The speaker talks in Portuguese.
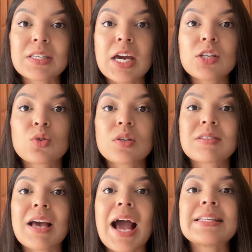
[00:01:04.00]
redes
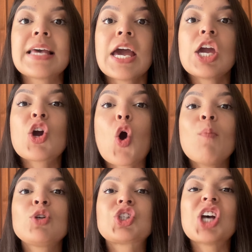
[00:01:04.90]
sociais e
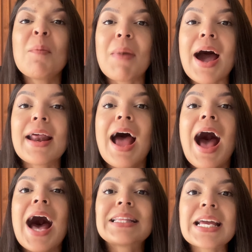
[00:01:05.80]
como chamar
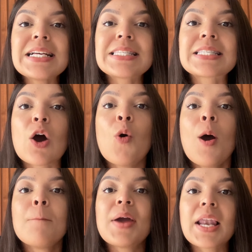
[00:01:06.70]
atenção
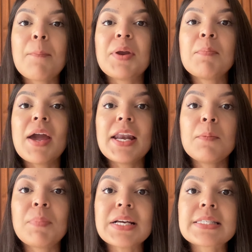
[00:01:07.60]
pela primeira
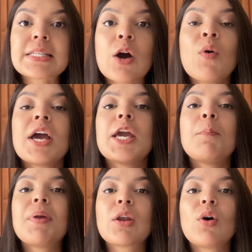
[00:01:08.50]
impressão e
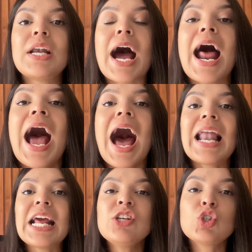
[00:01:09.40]
pelo olhar.
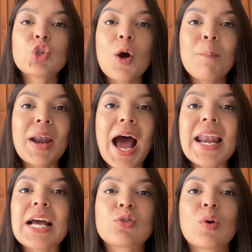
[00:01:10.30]
Além de dobrar
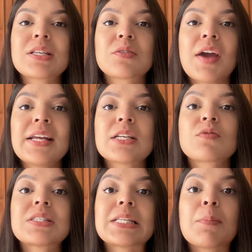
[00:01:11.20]
é, as tuas vendas,
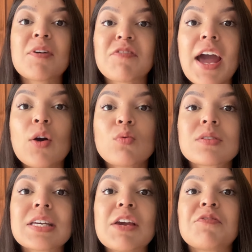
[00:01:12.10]
você também vai
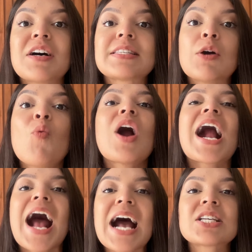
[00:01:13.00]
conseguir fazer um
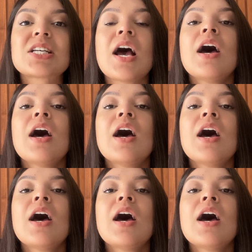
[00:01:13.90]
caixa